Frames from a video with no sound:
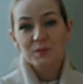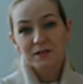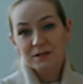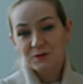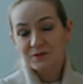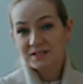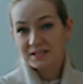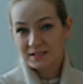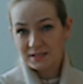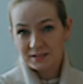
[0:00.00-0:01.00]
были ли у вас
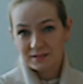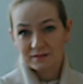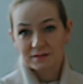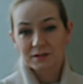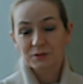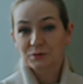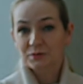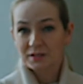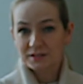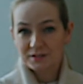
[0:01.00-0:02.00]
дети, которые
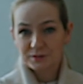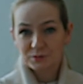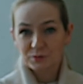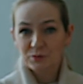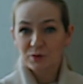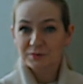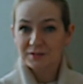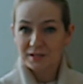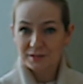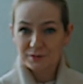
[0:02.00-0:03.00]
уходили к другому
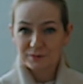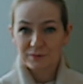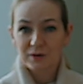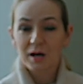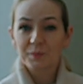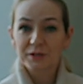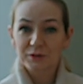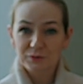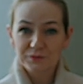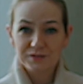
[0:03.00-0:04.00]
тренеру, а
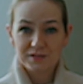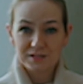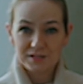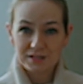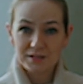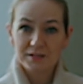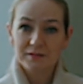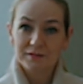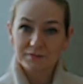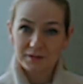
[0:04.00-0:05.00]
потом возвращались
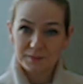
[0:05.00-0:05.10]
к вам?